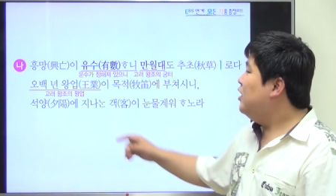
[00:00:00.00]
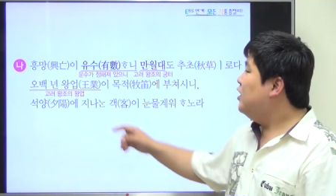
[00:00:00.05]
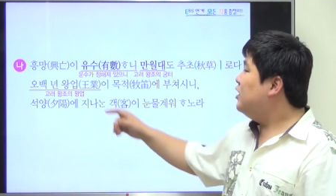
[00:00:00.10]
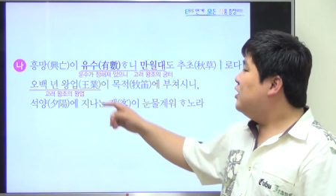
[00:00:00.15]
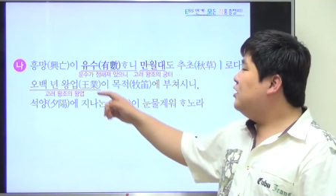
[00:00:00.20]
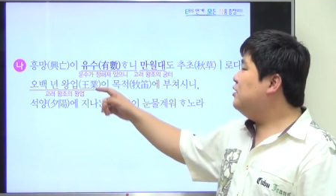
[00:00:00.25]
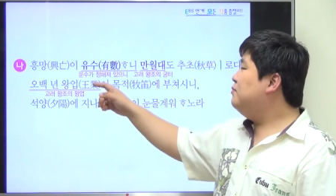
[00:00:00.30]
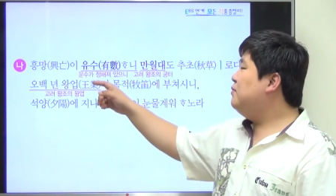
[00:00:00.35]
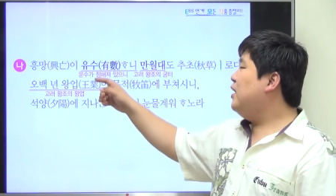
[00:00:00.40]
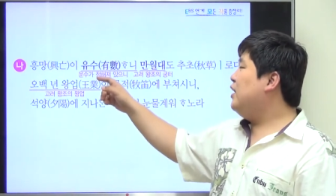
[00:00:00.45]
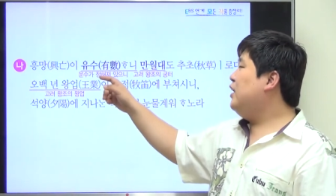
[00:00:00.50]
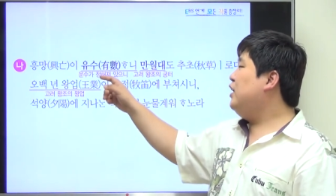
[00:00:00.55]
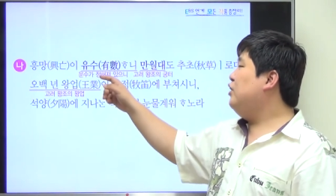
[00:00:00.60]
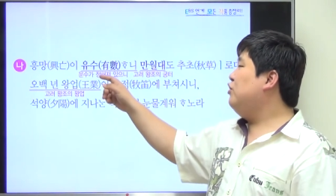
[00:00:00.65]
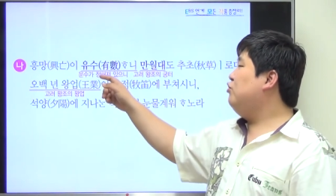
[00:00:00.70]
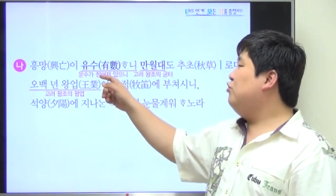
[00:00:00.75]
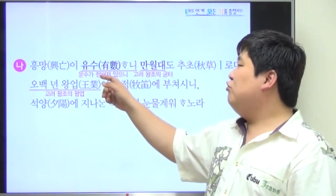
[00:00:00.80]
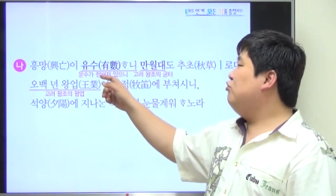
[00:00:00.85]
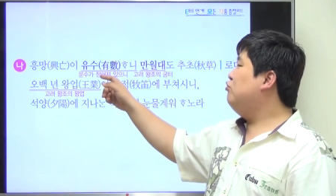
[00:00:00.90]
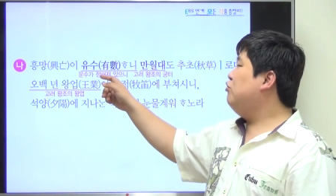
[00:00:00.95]

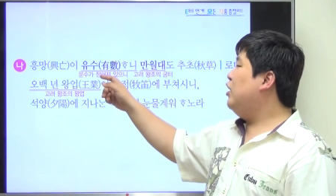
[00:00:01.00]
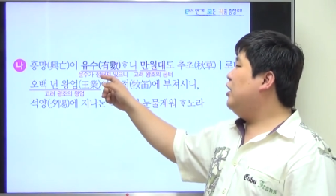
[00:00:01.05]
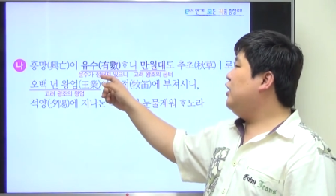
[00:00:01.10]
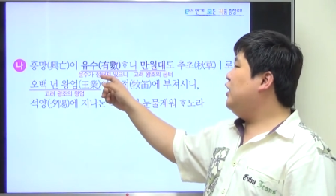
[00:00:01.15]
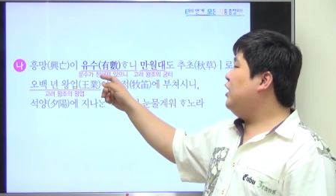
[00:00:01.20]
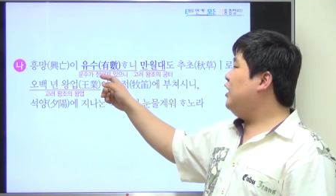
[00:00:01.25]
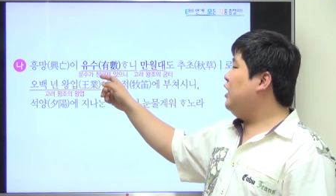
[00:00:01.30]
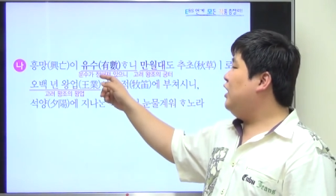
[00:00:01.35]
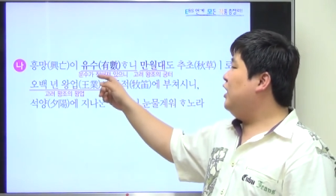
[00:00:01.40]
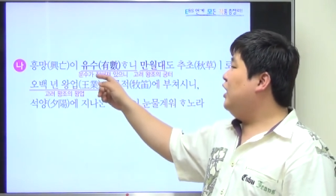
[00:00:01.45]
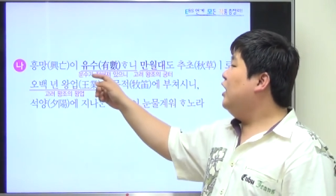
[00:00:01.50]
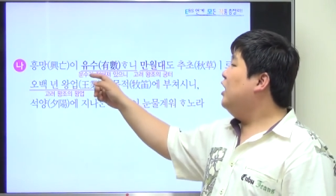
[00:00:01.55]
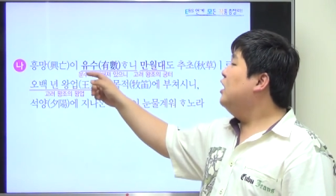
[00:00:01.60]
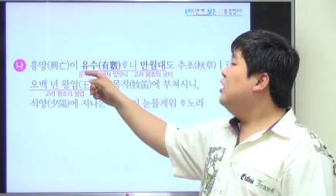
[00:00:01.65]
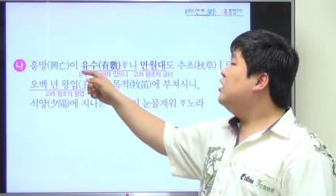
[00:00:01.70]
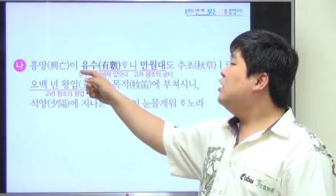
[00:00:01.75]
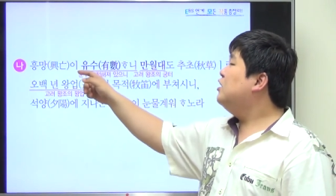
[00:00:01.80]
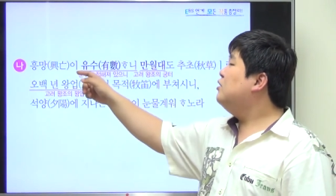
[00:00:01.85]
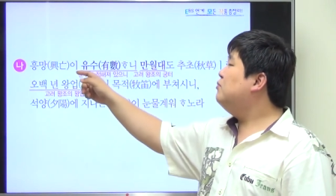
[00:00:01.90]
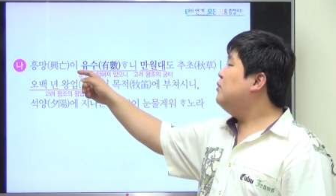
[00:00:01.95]
흥망이 유수하니,
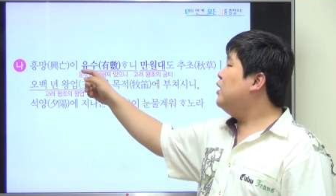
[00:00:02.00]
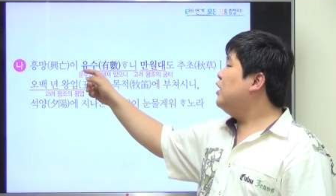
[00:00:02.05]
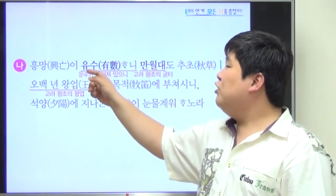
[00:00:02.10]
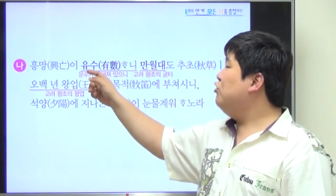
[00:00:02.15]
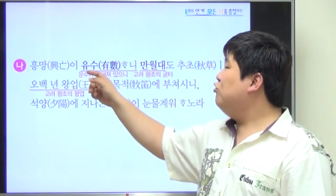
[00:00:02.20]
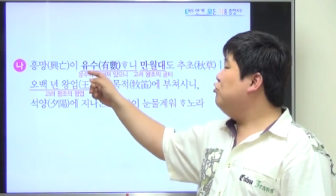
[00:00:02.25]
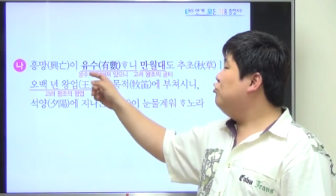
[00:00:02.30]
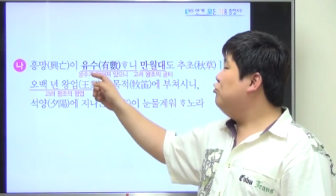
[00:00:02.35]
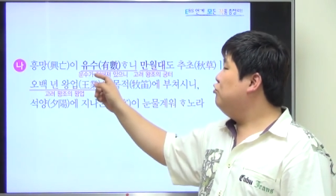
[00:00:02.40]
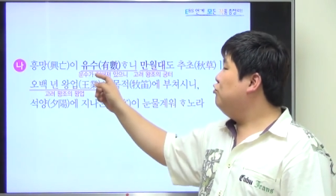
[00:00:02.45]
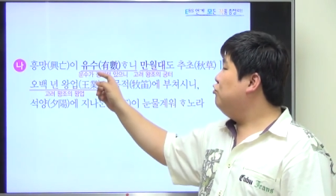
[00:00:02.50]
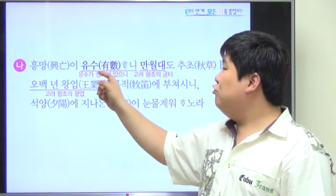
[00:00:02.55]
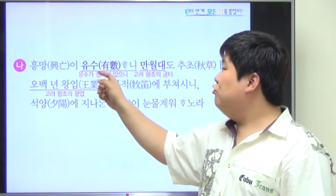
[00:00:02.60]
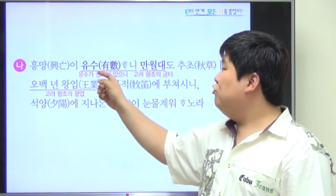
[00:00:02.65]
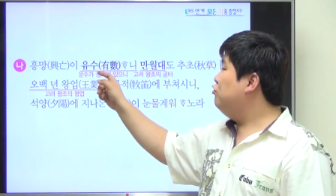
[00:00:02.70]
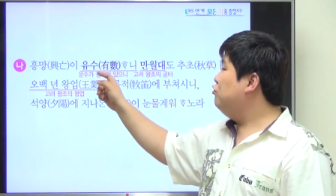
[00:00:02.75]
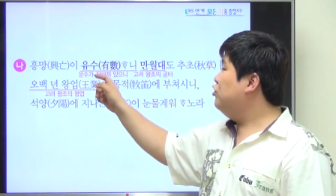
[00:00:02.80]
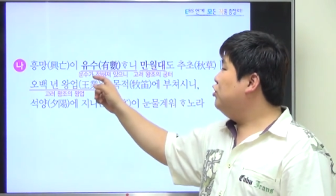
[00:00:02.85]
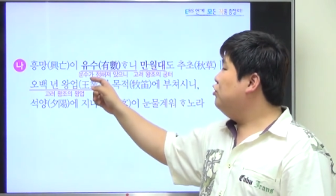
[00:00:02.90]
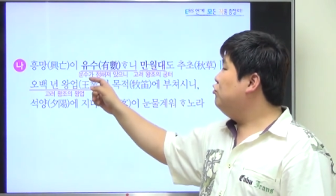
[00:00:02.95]
흥망이 유수,
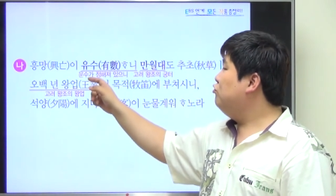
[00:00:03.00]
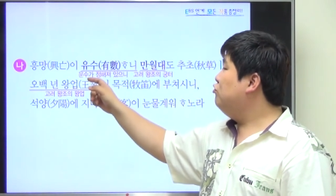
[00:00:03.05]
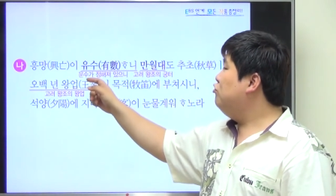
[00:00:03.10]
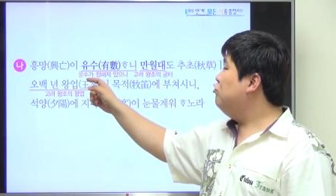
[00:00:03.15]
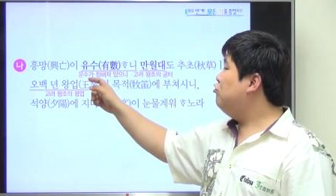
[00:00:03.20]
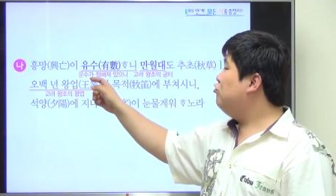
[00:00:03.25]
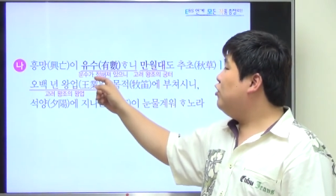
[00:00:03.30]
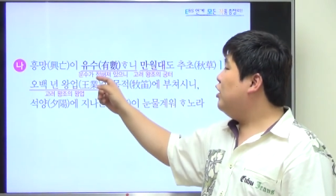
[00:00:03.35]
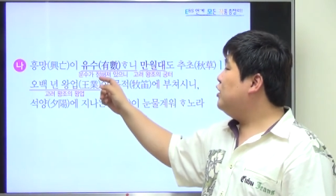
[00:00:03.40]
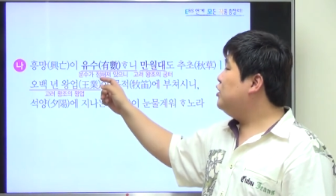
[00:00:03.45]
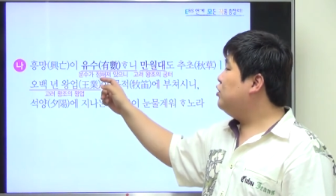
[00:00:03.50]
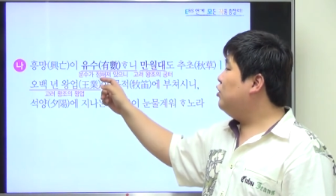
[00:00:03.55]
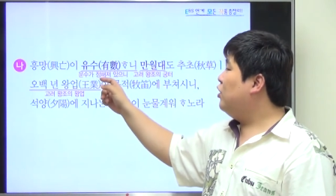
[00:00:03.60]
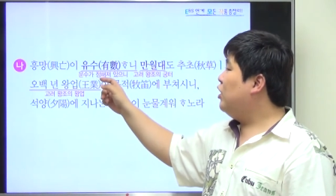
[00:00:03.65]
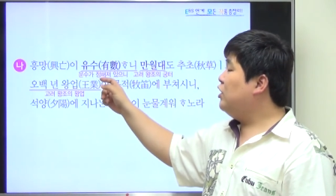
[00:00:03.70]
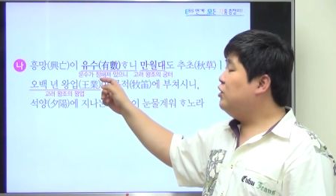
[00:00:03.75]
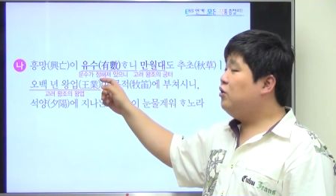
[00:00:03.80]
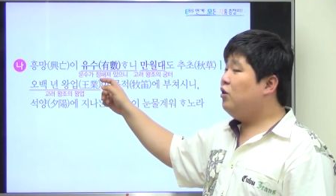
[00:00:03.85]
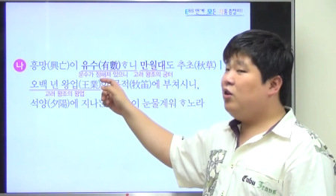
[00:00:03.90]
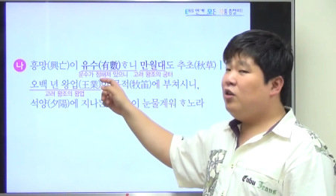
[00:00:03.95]
유수는 운수가
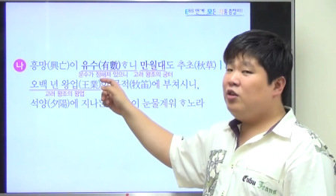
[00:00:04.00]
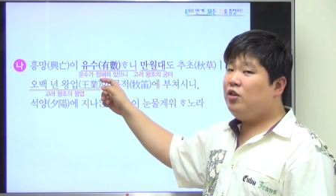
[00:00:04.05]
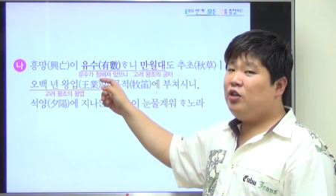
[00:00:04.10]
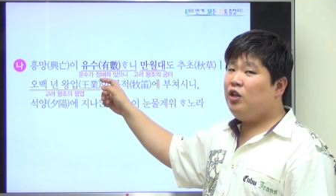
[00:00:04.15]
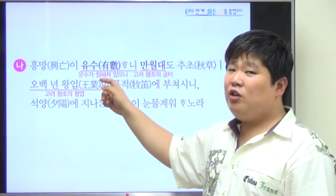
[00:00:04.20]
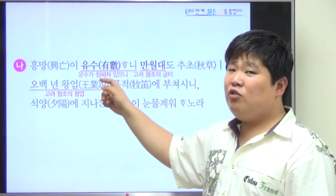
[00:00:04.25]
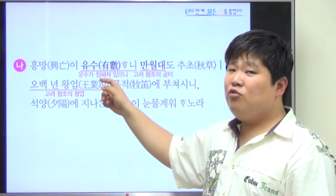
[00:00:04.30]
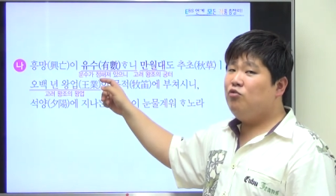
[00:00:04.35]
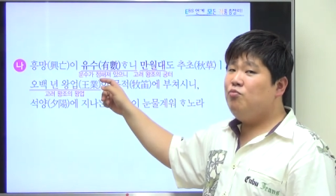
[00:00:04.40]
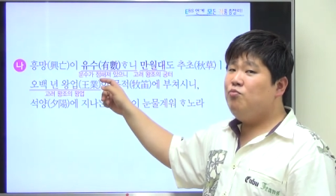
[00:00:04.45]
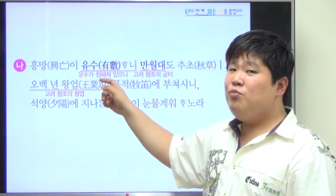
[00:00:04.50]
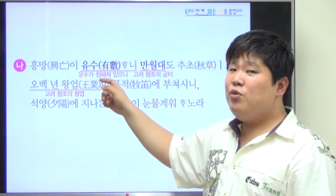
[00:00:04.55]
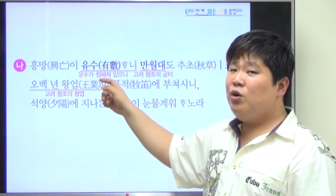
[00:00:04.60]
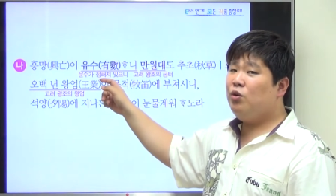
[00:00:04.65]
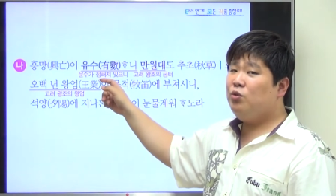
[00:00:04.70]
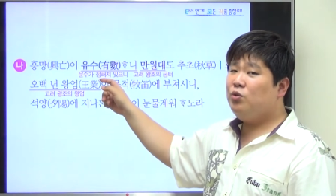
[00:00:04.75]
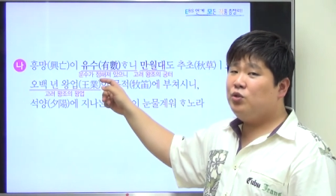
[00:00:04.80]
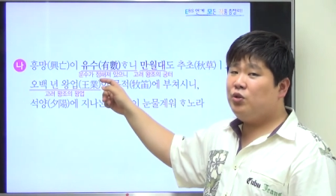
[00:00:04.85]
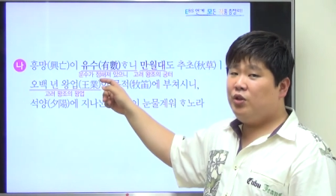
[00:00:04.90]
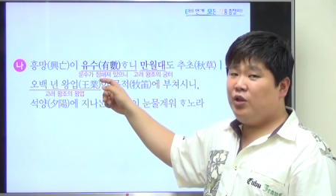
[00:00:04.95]
정해져 있으니
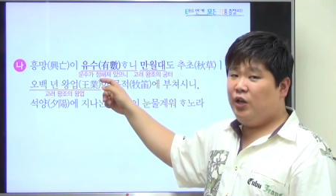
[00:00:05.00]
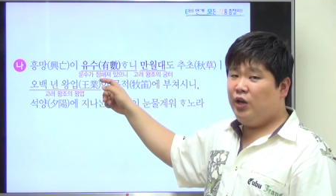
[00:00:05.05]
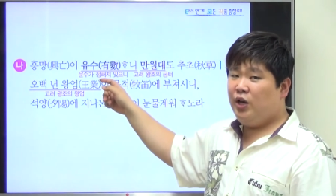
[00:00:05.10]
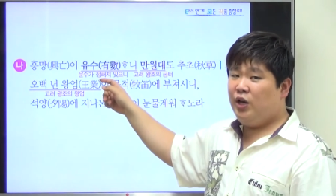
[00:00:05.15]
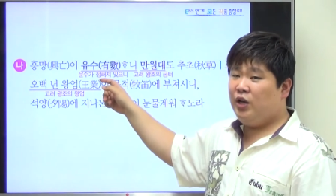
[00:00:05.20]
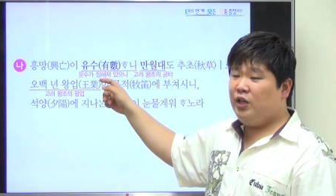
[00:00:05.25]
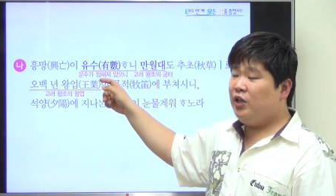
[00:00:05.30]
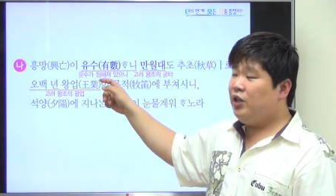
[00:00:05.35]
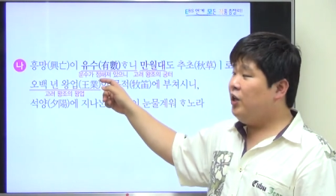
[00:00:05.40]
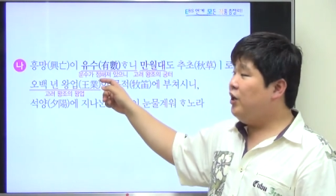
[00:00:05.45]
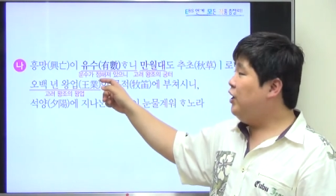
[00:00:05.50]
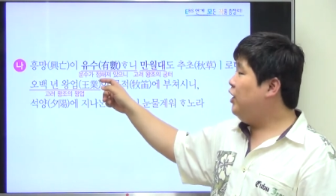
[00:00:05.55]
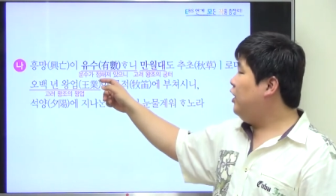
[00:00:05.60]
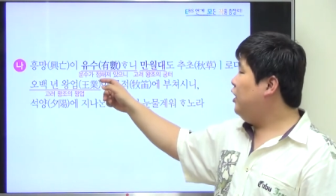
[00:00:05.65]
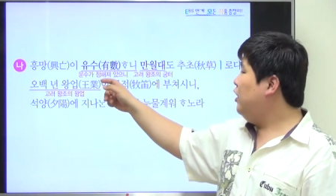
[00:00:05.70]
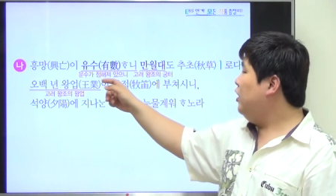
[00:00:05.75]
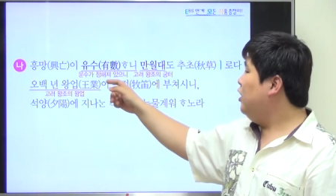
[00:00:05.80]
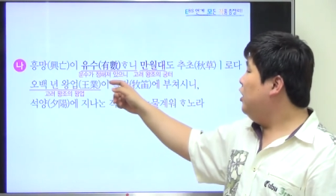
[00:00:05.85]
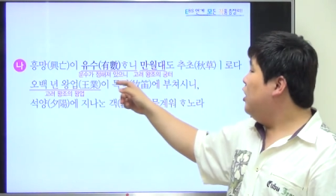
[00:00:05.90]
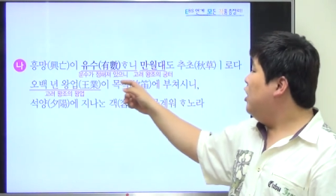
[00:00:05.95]
운명론적
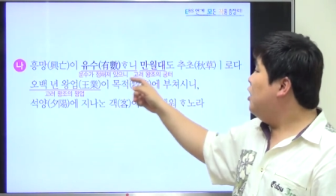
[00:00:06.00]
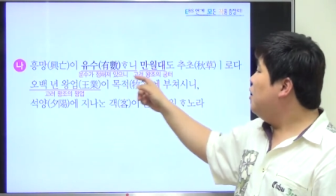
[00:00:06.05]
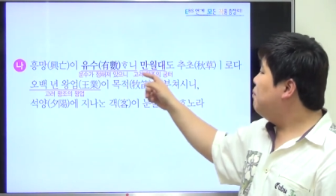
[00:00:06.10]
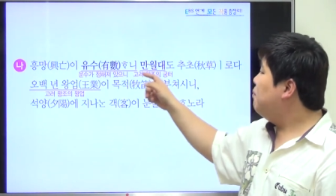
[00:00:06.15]
세계관이네.